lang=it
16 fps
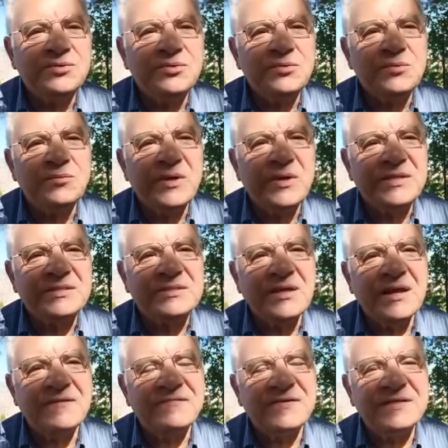su
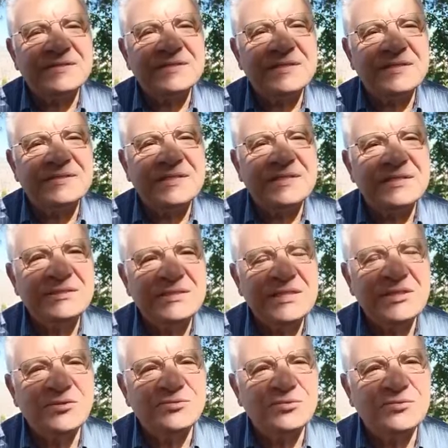questa, la festa di San
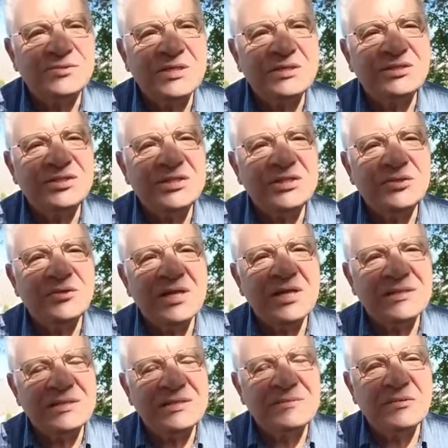Ciro, su San Ciro e
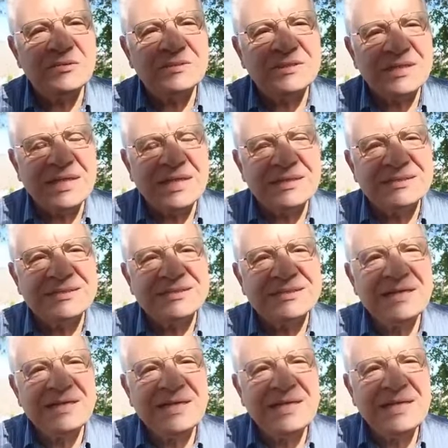la dimostranza.